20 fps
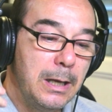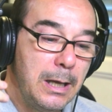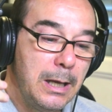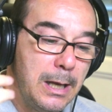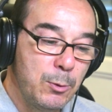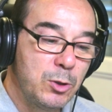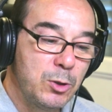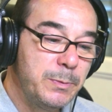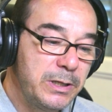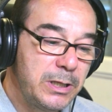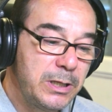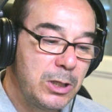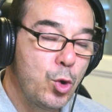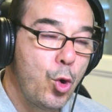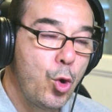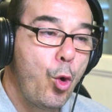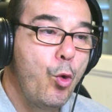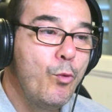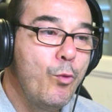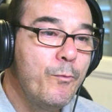hemos
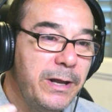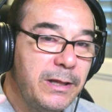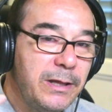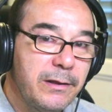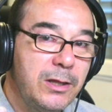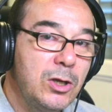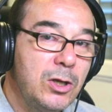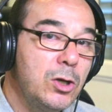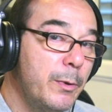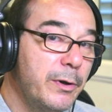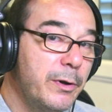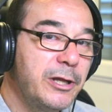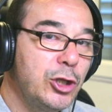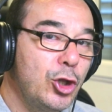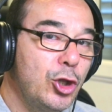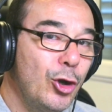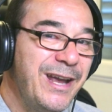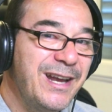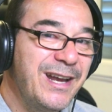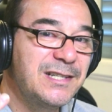metido un
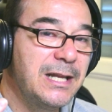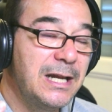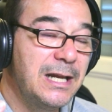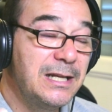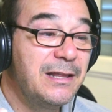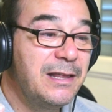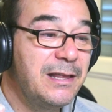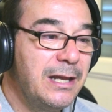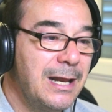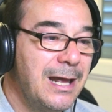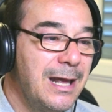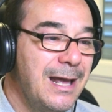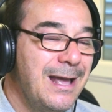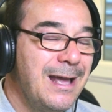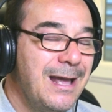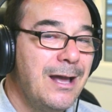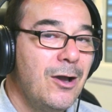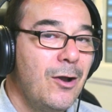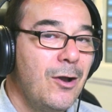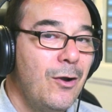25% extra, es decir,
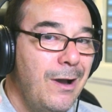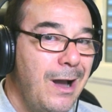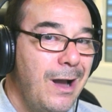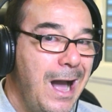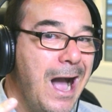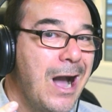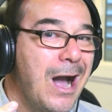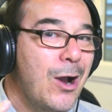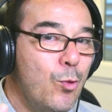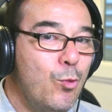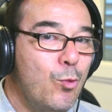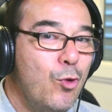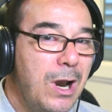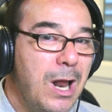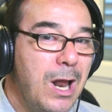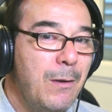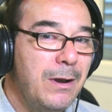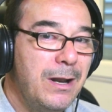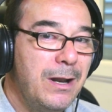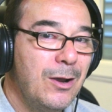
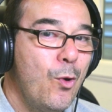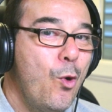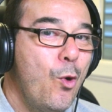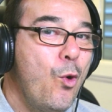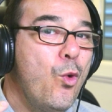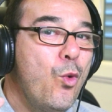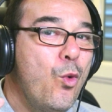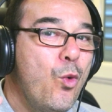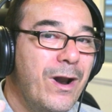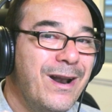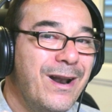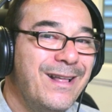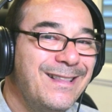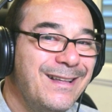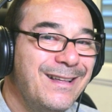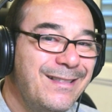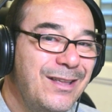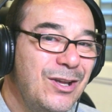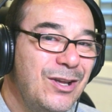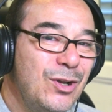acumulable, un
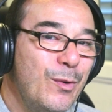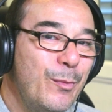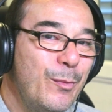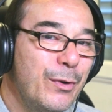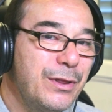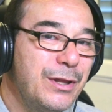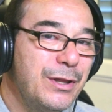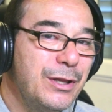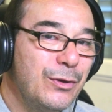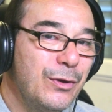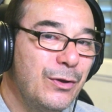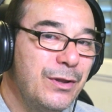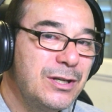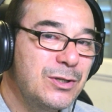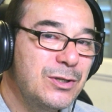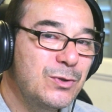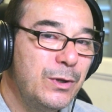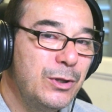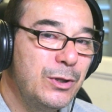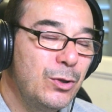45% de
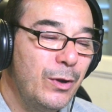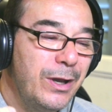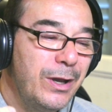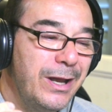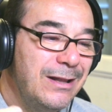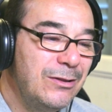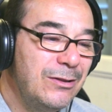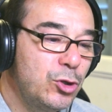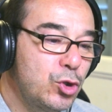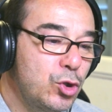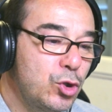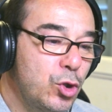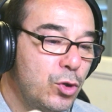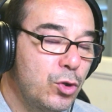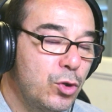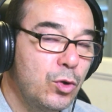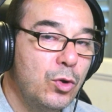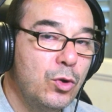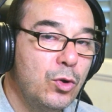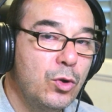descuento en
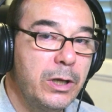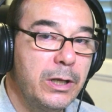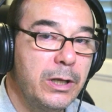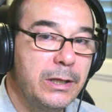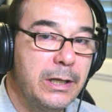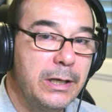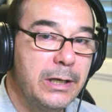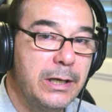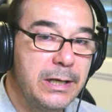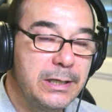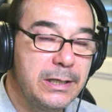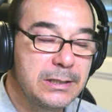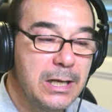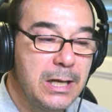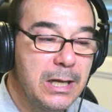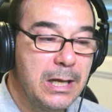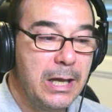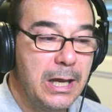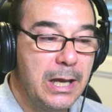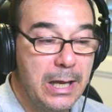todo lo que tenéis,
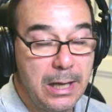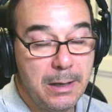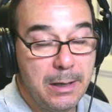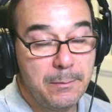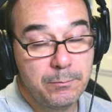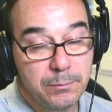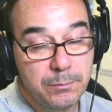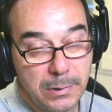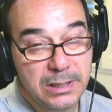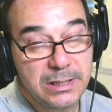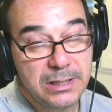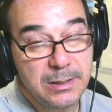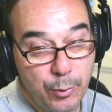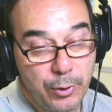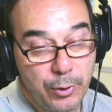eh, que se